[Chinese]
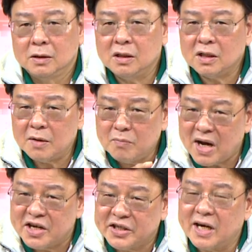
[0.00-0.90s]
应该
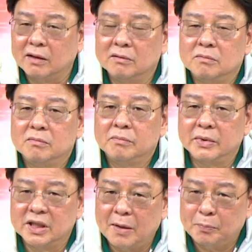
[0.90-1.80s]
迈向
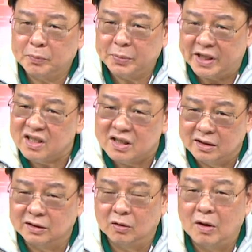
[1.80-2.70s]
比较平
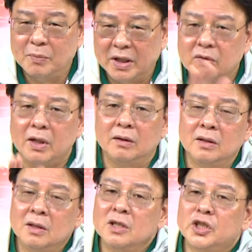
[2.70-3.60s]
和的方面，因为
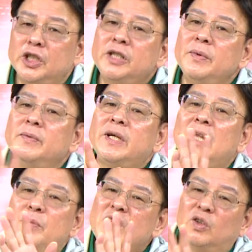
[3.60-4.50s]
习近平现
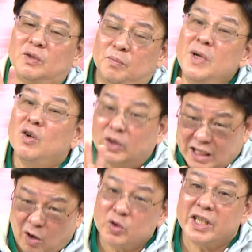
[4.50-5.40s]
在没有没有
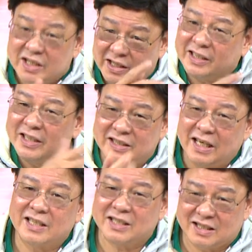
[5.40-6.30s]
条件去跟人
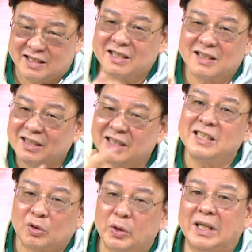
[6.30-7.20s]
家跟人
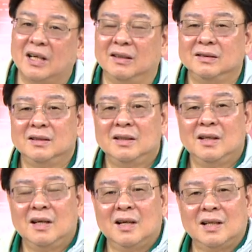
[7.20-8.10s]
家对抗。
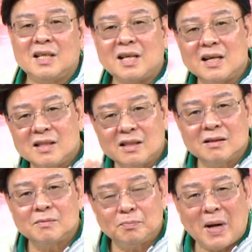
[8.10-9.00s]
他上一
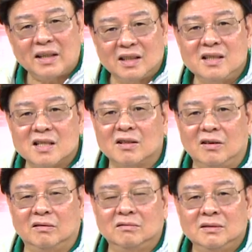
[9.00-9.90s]
次拜登的时
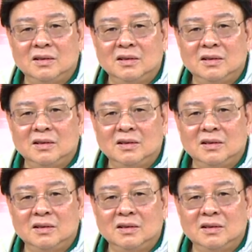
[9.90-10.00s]
候，